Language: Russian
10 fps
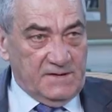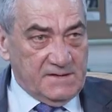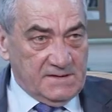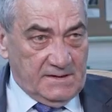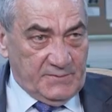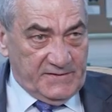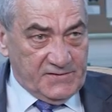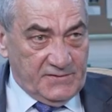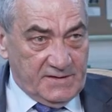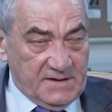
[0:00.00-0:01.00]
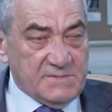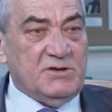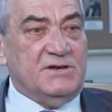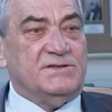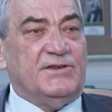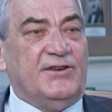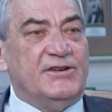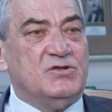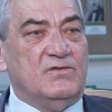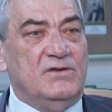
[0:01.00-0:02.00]
застолбить все это, значит, мы должны
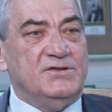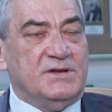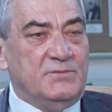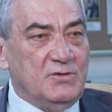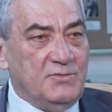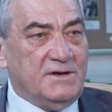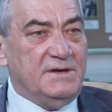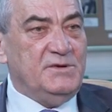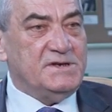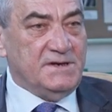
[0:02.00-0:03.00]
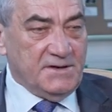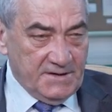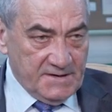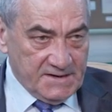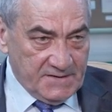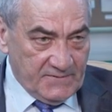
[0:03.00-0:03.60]
резко увеличить объем экономической деятельности в